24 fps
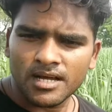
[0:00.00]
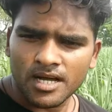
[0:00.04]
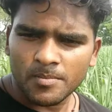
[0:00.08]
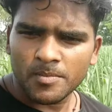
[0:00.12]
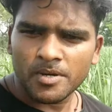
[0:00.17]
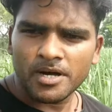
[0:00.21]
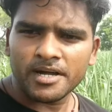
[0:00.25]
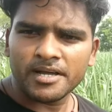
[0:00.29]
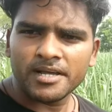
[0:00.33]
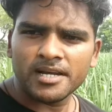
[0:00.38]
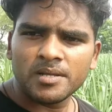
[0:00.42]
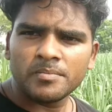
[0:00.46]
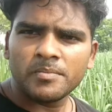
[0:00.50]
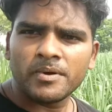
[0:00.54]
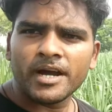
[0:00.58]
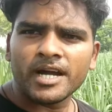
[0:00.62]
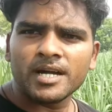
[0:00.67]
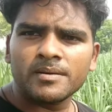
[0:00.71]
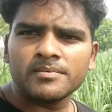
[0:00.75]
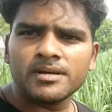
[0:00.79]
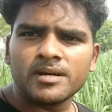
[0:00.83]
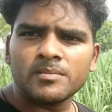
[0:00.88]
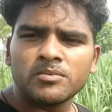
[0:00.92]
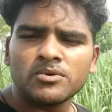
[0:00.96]
हम अगले
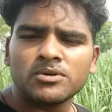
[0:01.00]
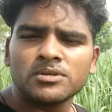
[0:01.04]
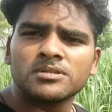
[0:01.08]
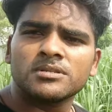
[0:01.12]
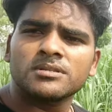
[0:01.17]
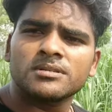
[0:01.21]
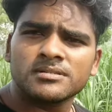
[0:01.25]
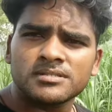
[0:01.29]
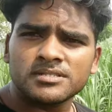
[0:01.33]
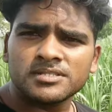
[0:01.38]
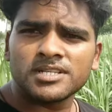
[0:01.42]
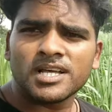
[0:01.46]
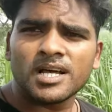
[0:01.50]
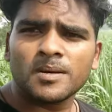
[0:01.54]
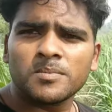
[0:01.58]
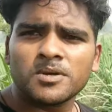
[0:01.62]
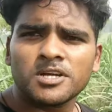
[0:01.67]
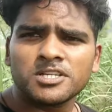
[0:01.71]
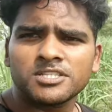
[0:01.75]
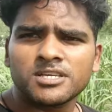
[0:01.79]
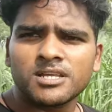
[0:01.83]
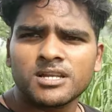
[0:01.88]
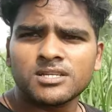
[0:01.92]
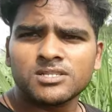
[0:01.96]
पार्ट में आपको सांप
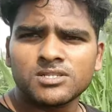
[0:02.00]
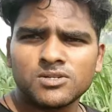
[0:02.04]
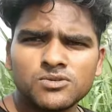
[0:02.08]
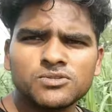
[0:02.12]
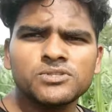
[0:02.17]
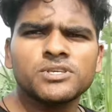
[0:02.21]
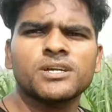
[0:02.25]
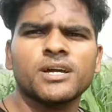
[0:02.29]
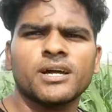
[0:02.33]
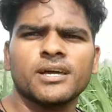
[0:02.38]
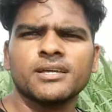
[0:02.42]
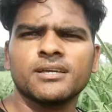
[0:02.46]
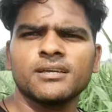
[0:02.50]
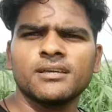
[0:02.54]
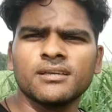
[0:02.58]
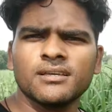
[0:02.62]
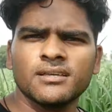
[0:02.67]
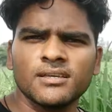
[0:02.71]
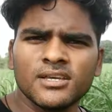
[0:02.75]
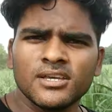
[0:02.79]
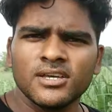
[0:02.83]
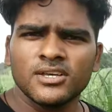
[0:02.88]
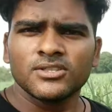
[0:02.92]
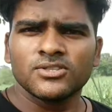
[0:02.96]
का चेहरा जरूर दिखाएंगे
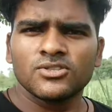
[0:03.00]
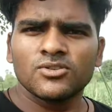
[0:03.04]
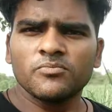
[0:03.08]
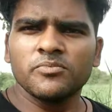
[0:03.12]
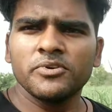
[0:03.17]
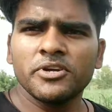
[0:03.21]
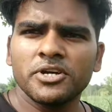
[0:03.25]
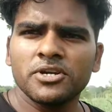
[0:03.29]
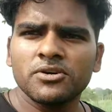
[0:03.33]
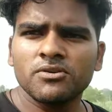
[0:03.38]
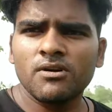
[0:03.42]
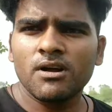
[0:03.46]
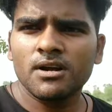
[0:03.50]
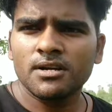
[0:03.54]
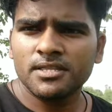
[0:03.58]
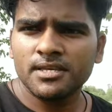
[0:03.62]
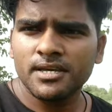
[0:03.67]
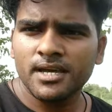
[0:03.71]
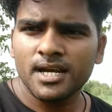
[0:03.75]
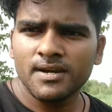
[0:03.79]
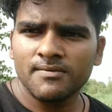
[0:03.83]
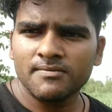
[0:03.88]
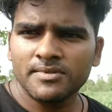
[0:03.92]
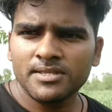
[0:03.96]
तो वीडियो को करते
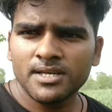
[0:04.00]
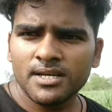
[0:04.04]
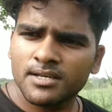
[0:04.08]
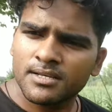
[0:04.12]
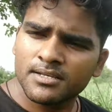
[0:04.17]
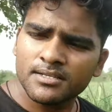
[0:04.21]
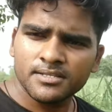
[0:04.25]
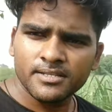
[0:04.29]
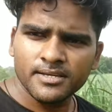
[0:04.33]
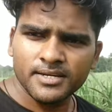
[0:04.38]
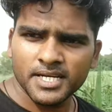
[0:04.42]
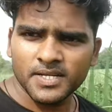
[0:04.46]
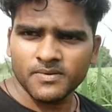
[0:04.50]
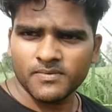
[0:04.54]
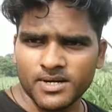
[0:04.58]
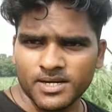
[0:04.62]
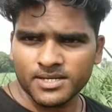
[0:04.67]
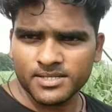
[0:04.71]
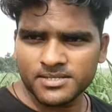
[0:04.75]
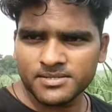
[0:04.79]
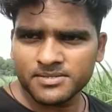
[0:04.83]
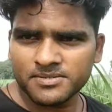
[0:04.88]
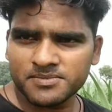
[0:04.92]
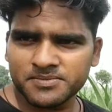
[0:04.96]
हैं अलविदा
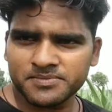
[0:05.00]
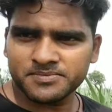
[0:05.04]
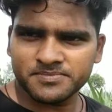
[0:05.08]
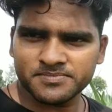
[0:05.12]
धन्यवाद